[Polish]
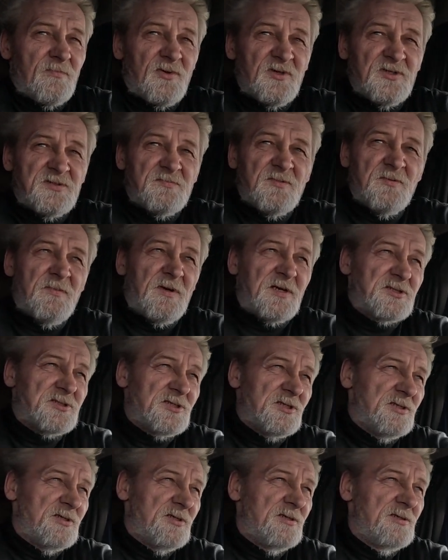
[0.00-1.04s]
powiedzmy
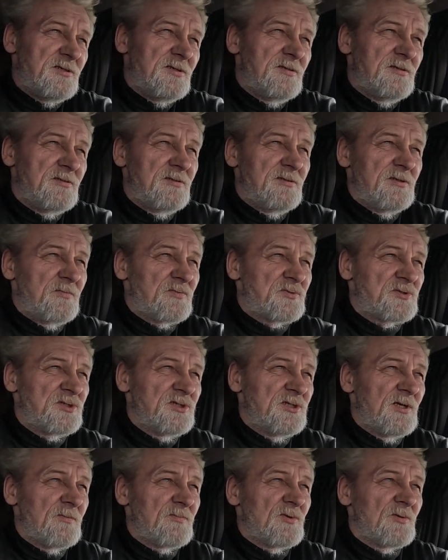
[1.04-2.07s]
bardziej
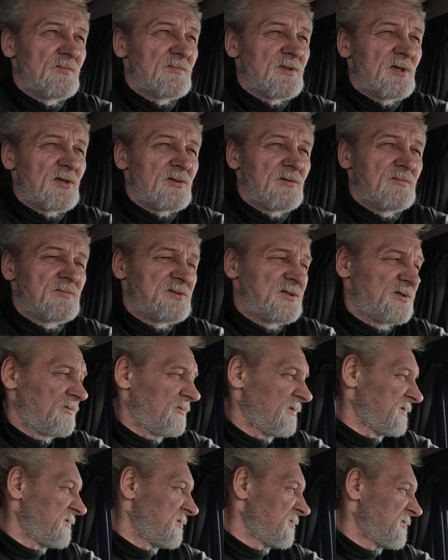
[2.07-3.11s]
nieprzyjemną taką
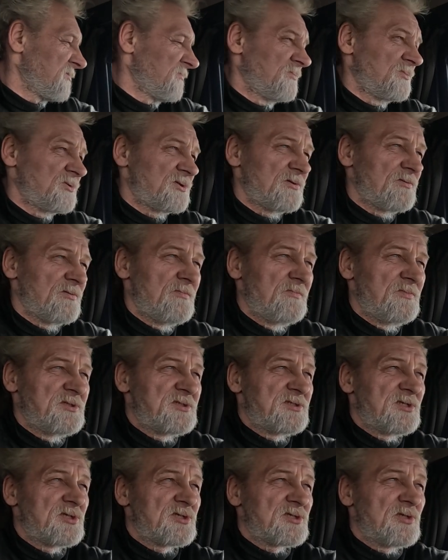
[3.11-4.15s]
sytuację, że musiałem
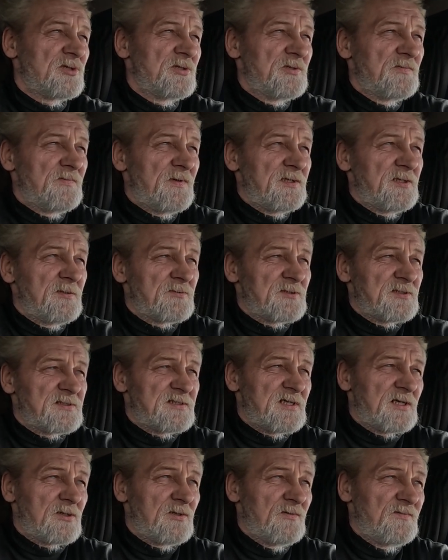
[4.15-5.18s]
być też holowany przez
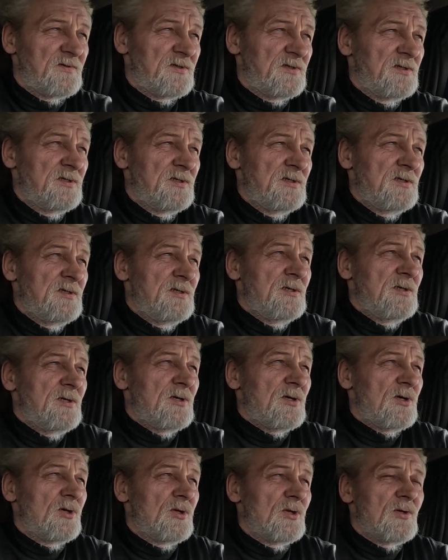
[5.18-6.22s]
takowy
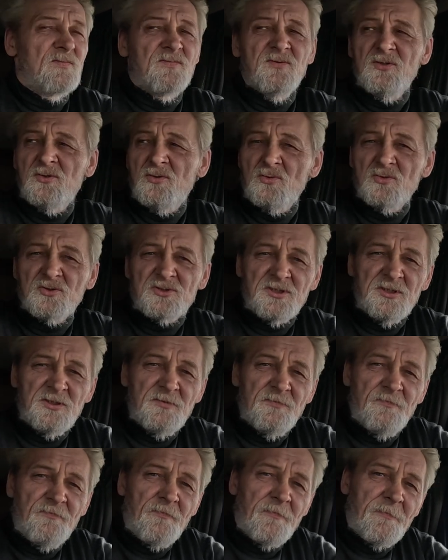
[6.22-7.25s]
holownik
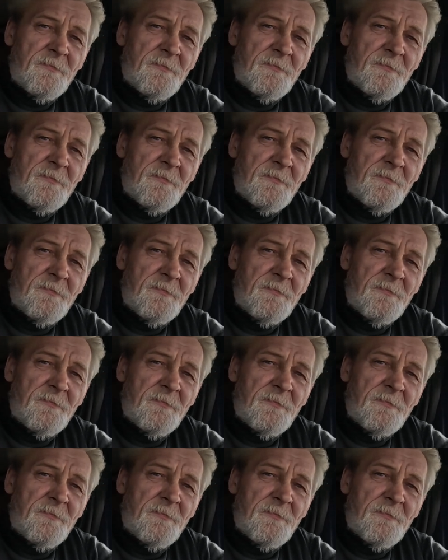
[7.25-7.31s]
duży